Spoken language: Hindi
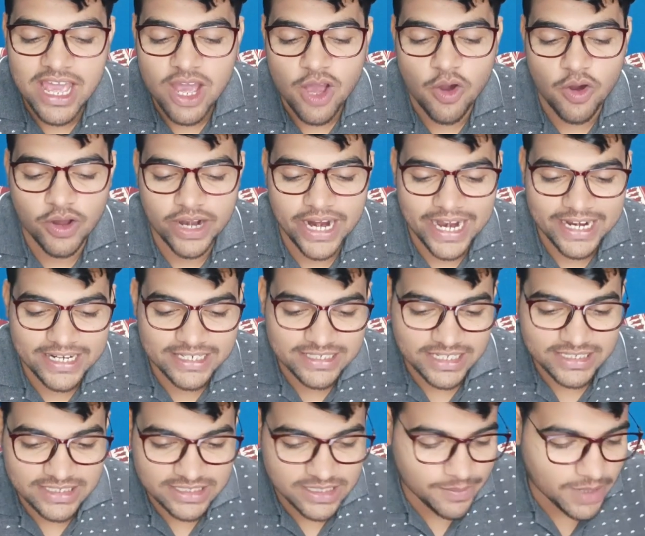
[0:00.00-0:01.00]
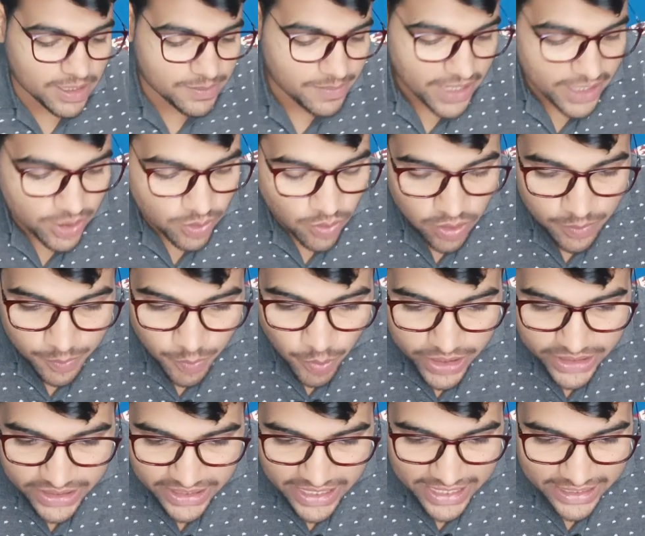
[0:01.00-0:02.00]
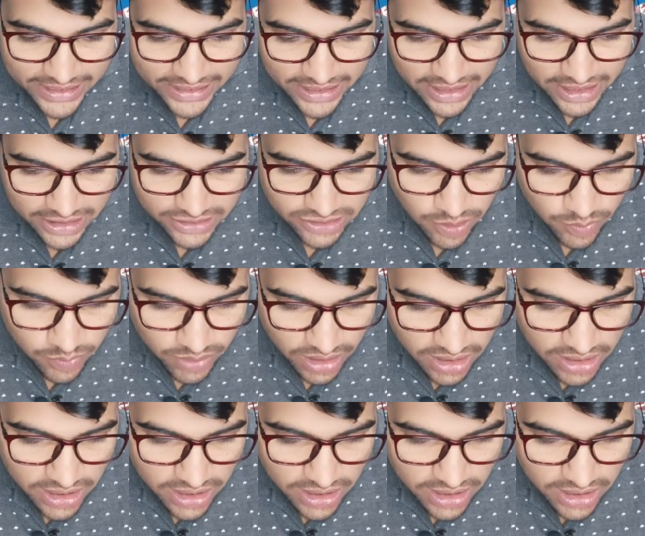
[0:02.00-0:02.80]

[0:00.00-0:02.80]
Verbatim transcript: और एड रिसर्च के बाद मैं एक और पॉइंट ऐड करना चाहूँगा